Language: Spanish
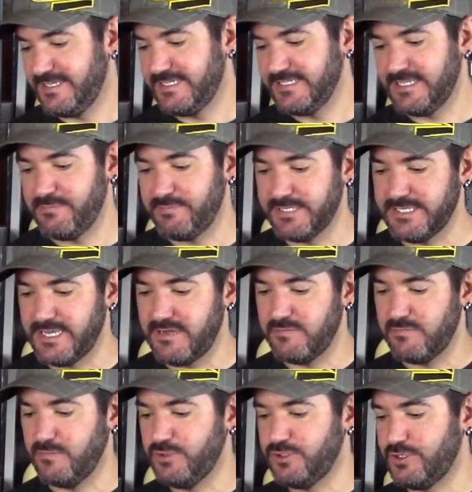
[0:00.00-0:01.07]
Este pesa
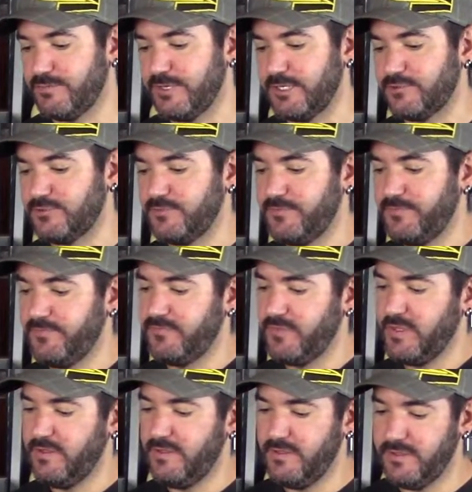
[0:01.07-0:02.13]
mucho menos.
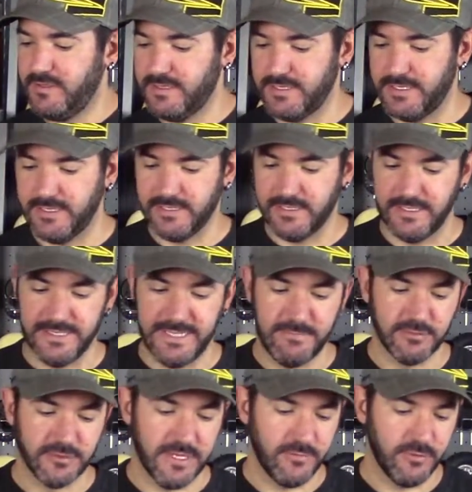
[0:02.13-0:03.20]

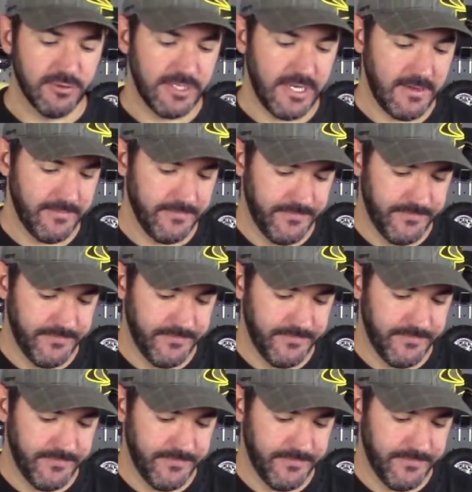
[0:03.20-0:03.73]
Quitamos la bolsa.